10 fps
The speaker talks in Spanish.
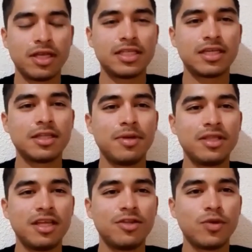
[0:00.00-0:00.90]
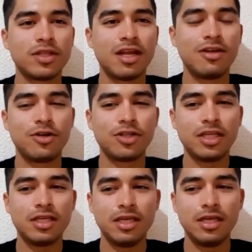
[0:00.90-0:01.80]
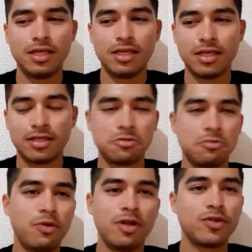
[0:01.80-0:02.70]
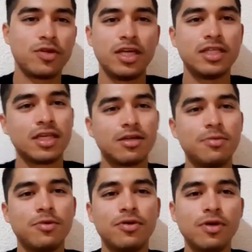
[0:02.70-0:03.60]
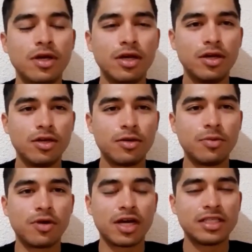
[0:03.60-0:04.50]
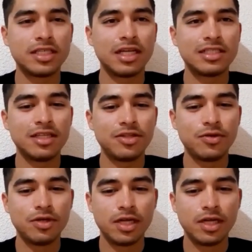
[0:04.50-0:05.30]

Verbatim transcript: exactamente en Tuetal Norte y es un pueblito ahí que está como, como casi en el centro.